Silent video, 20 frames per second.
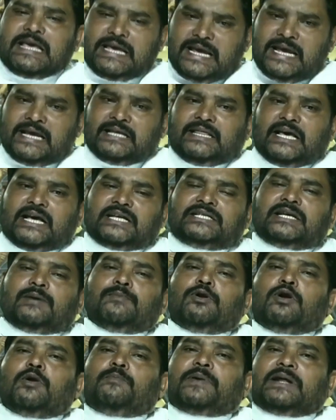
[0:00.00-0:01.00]
ఈ
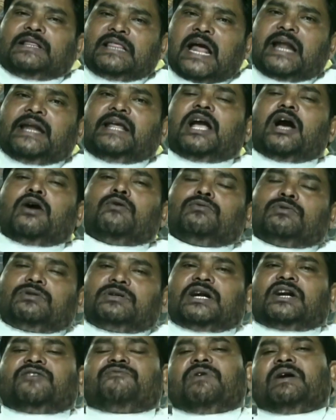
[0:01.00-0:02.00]
దేశంలో ప్రధానిగా
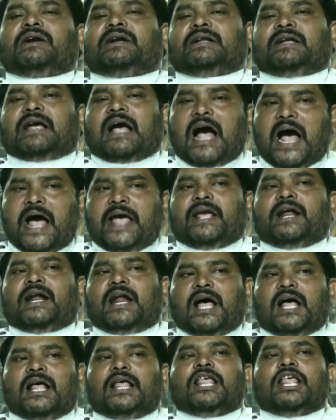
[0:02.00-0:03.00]
ఉంటున్నటువంటి ఆయన
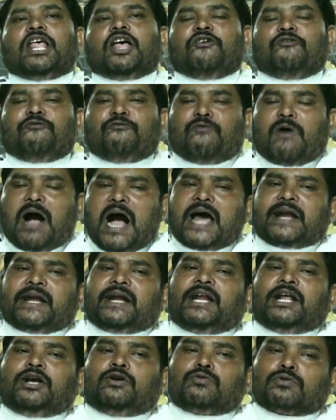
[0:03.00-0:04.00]

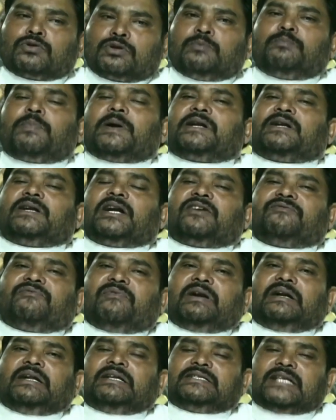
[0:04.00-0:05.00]
వారిని
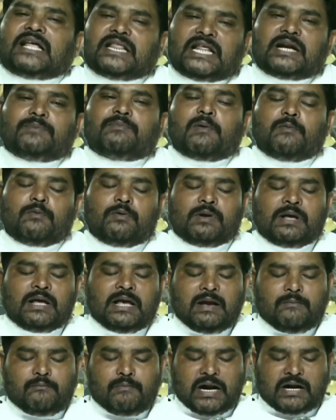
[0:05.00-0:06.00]
గుర్తుపట్టినటువంటి సందర్భము
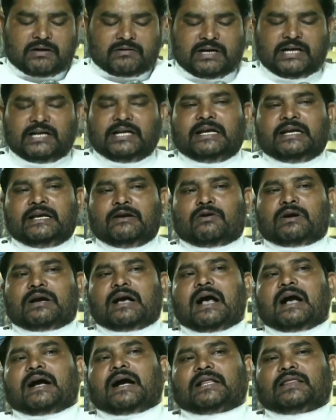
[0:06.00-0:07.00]
మనకు ఈ యొక్క
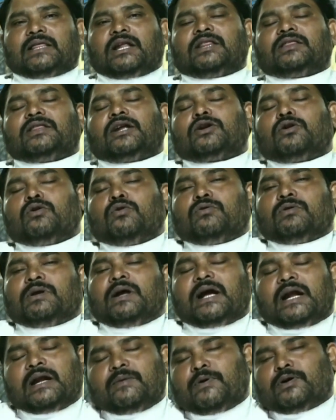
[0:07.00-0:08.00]
కథలంతట్లో కూడా
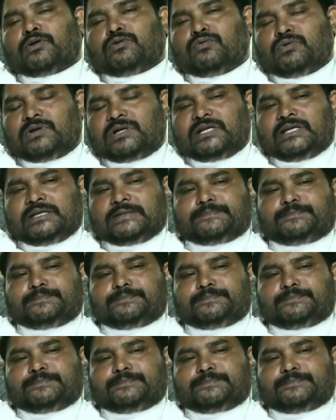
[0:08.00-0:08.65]
కనబడుతూ ఉంటుంది